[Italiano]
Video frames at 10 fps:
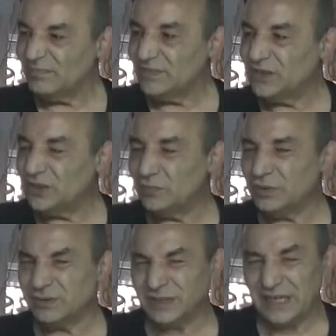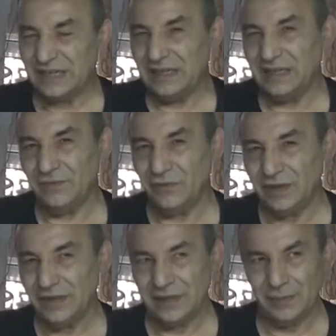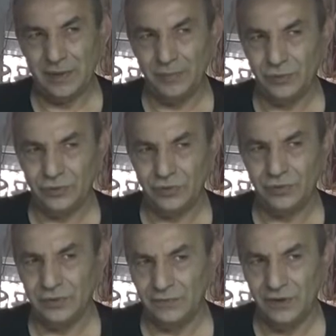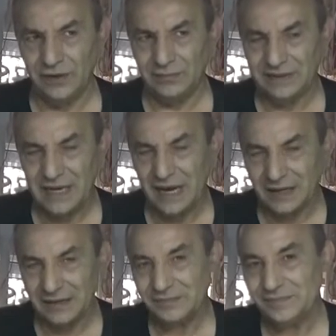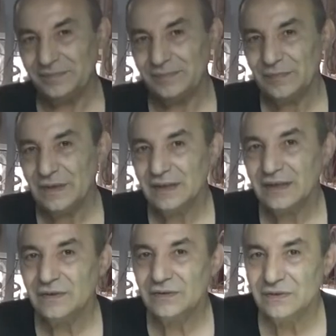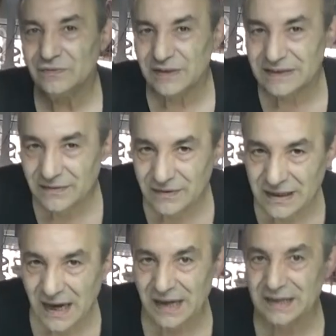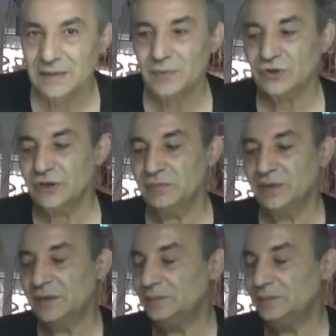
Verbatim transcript: di cibo sgradevole, che proprio tu non vuoi mangiare, vorresti evitare se possibile.